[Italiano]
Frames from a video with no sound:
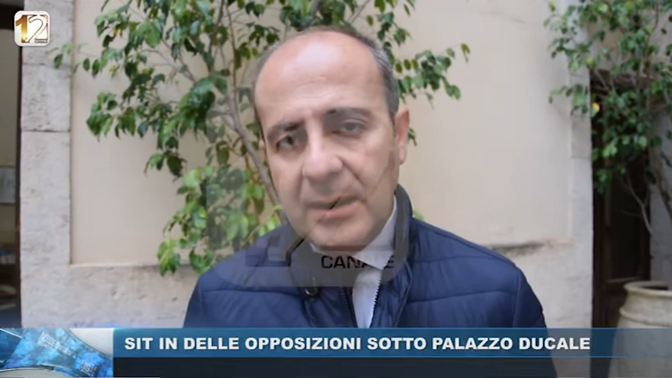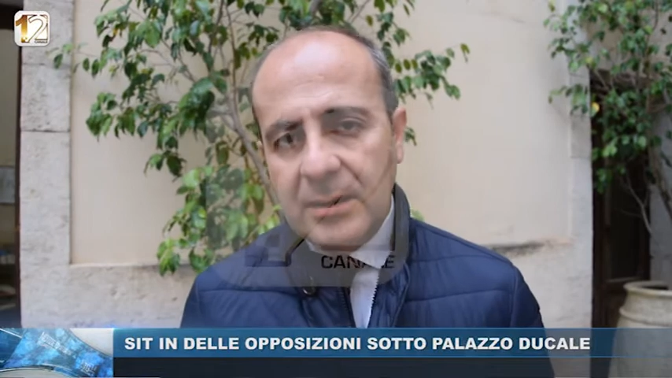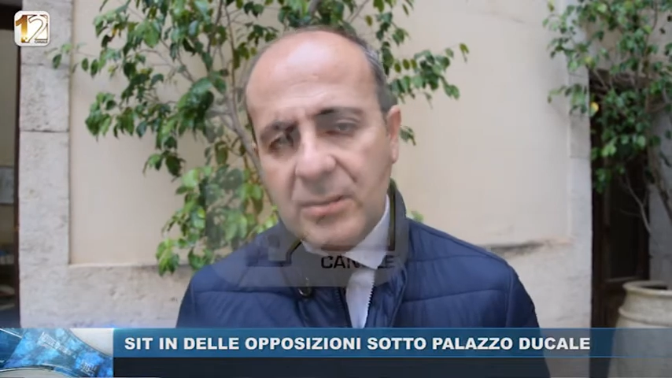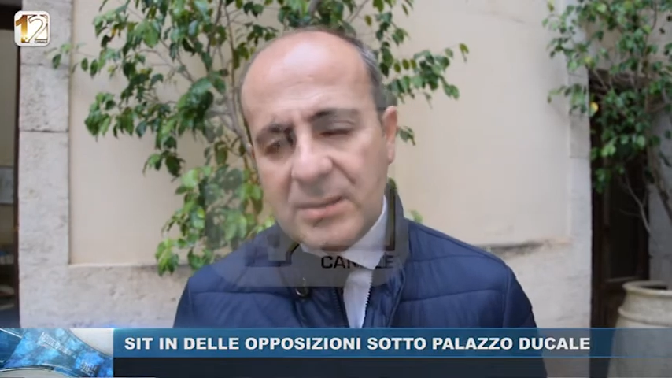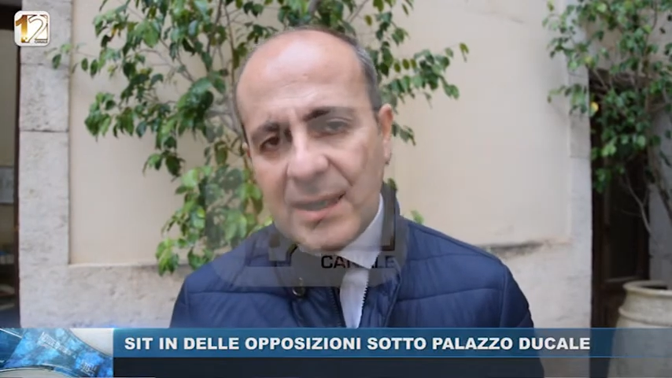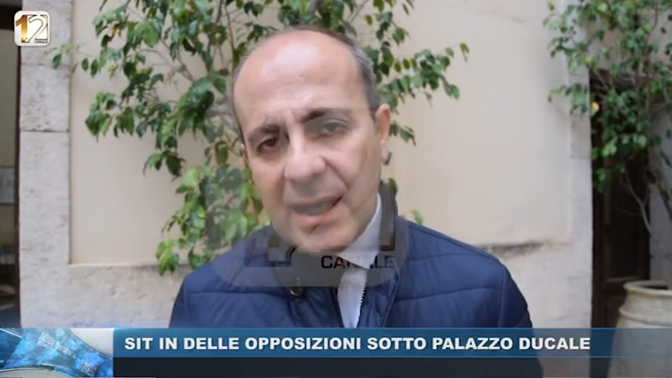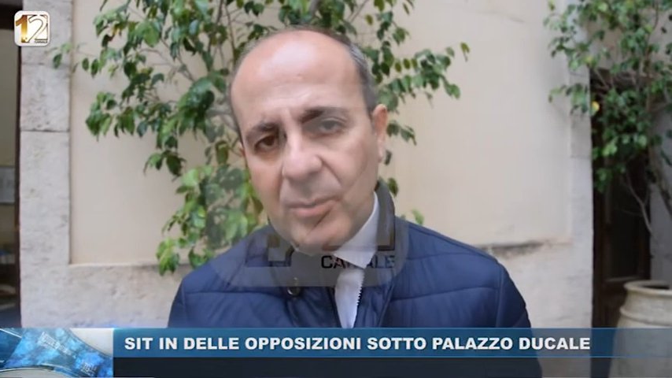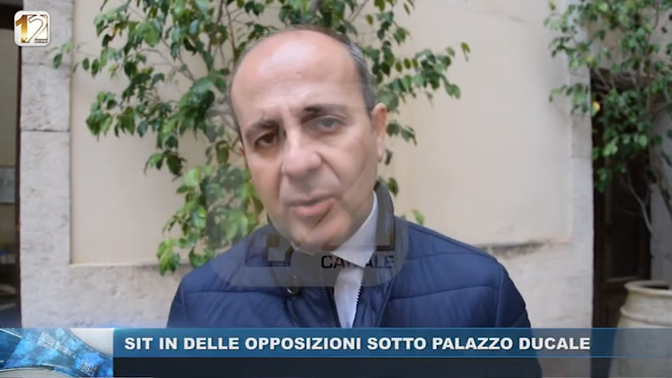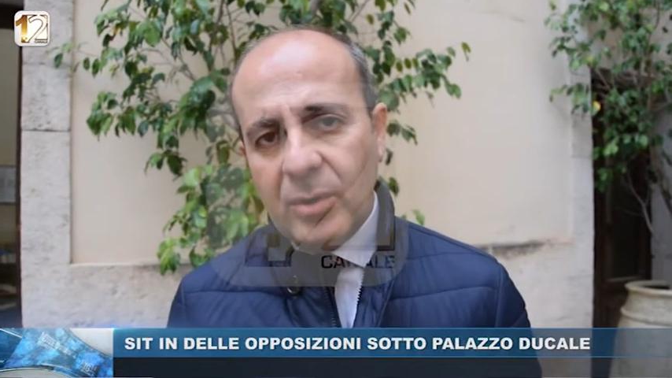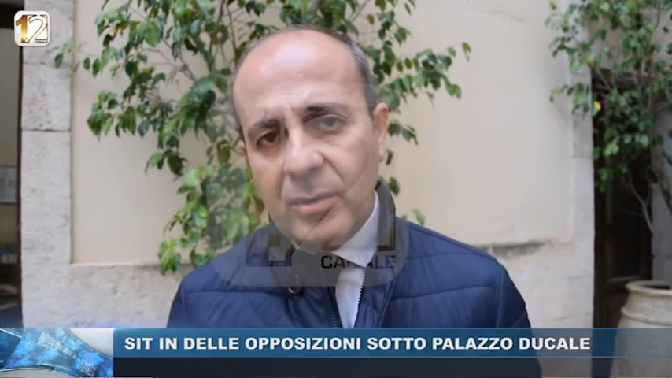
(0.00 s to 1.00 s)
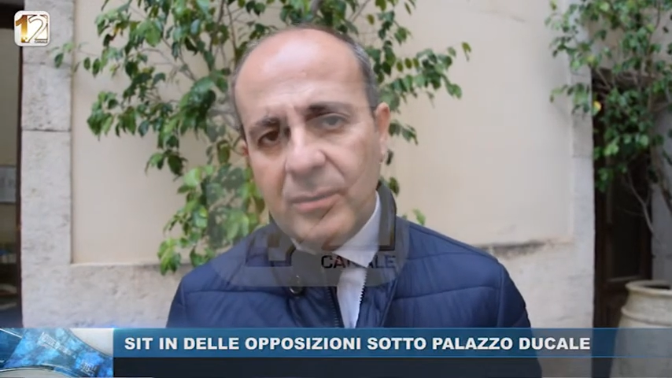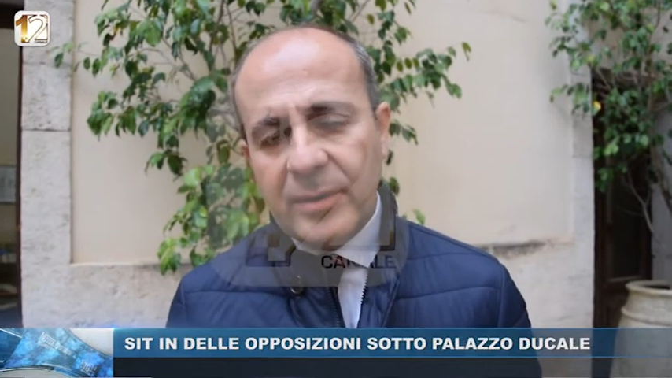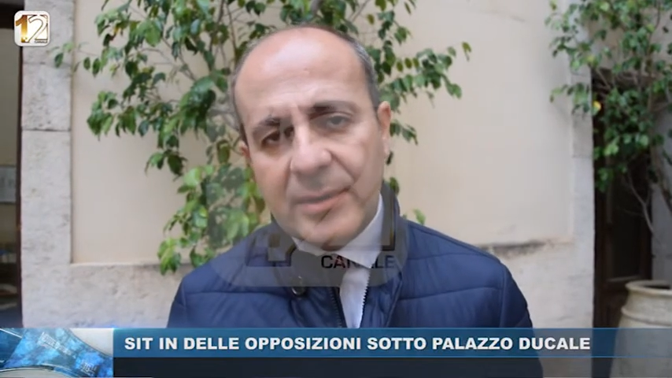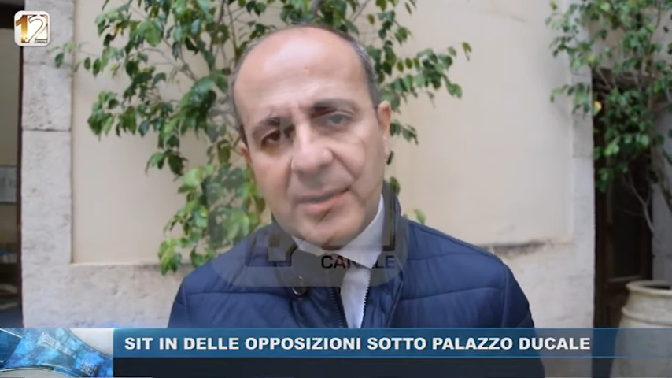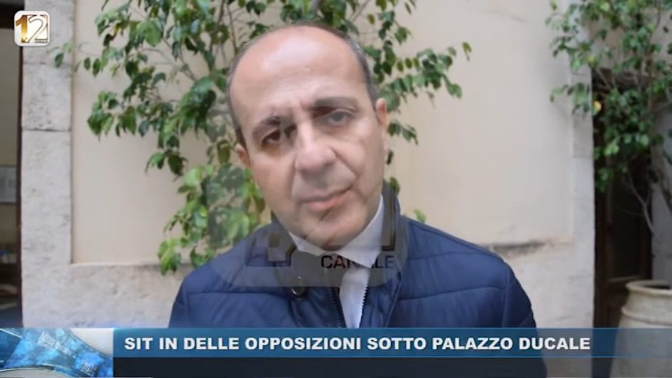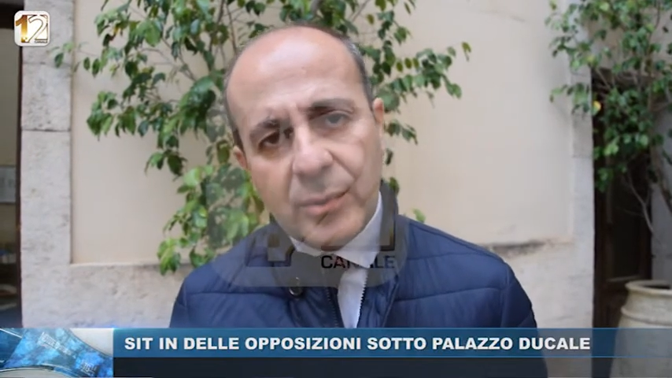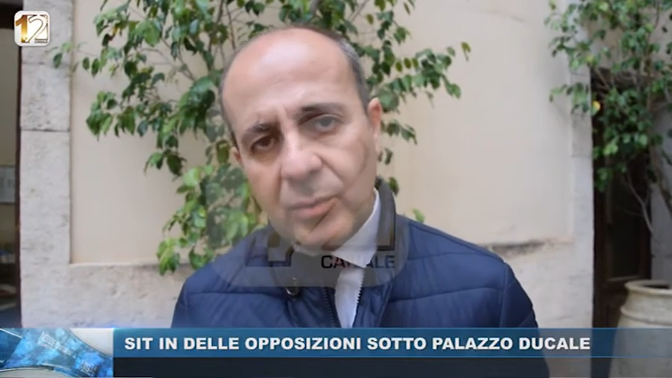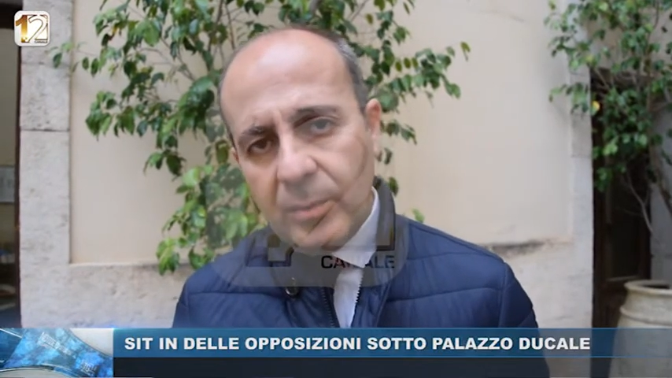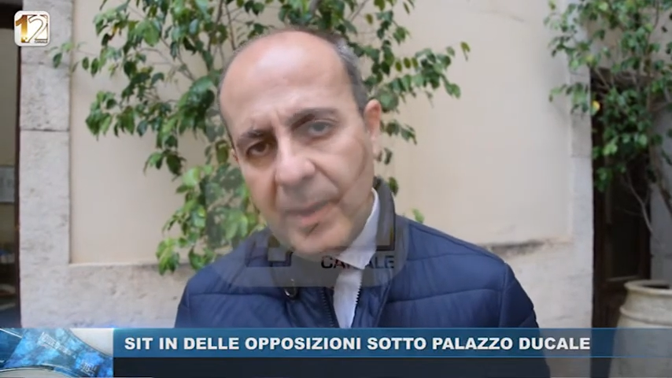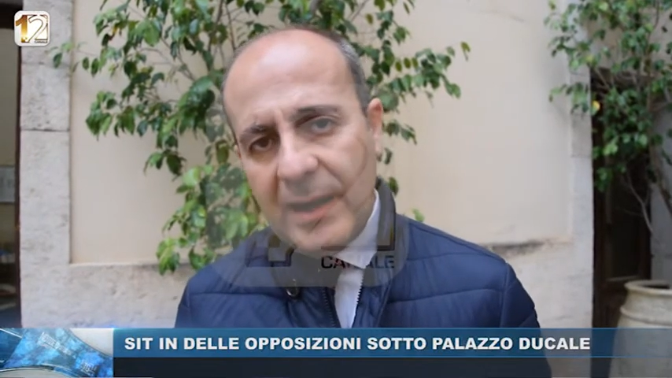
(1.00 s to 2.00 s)
Noi siamo veramente
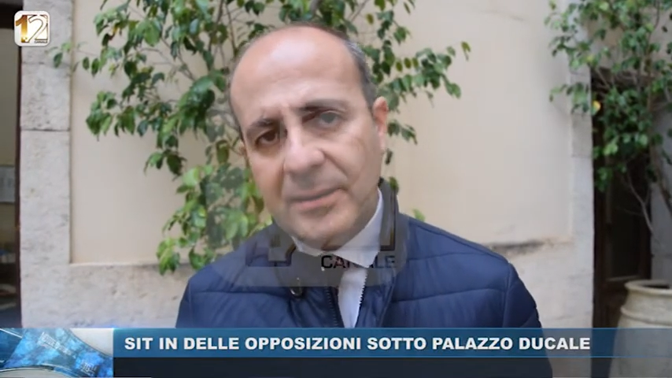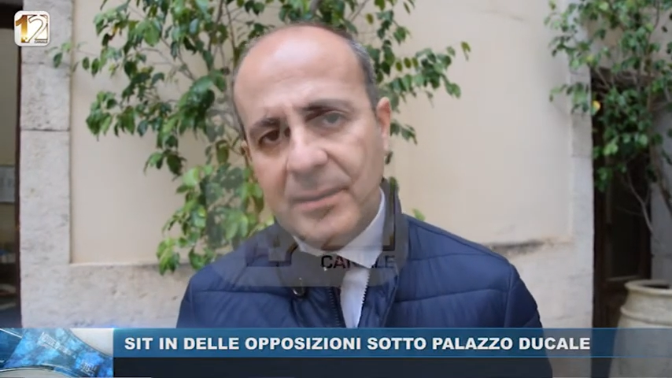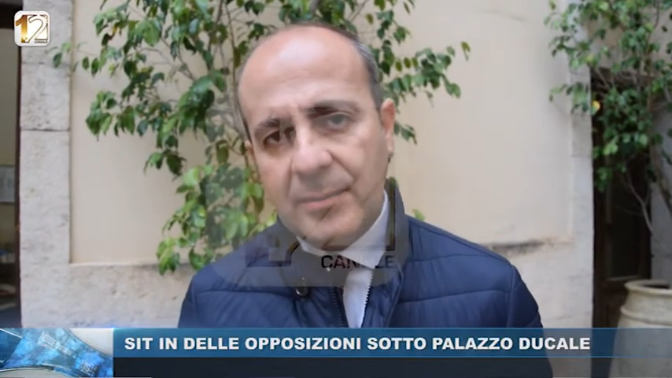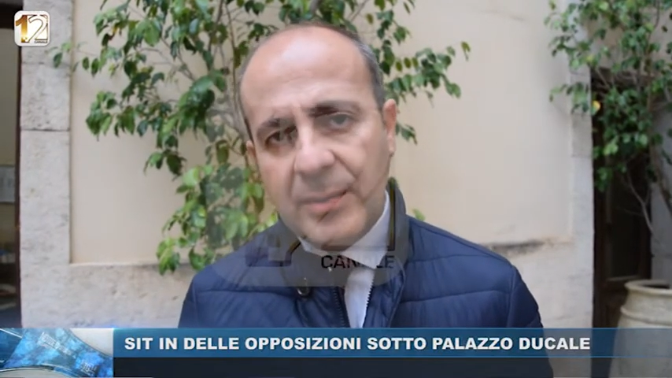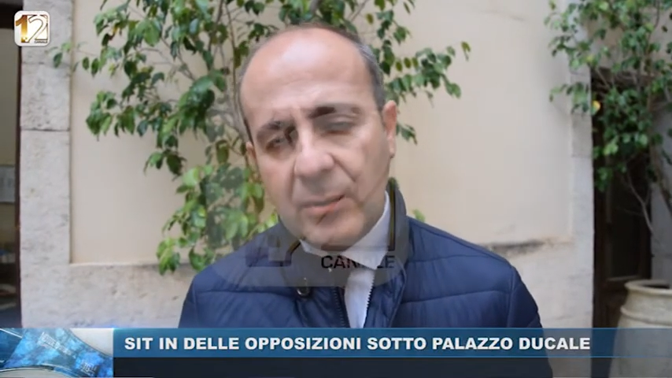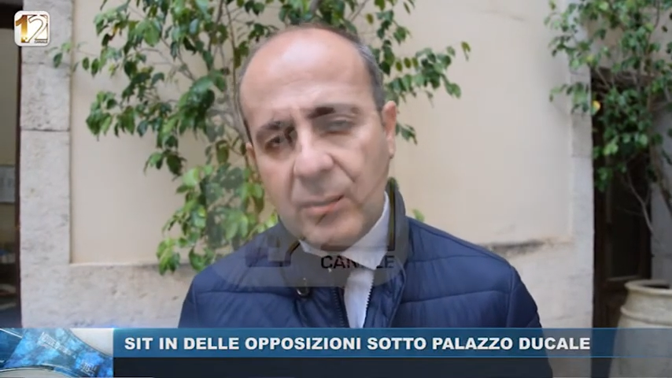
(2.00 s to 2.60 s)
preoccupati per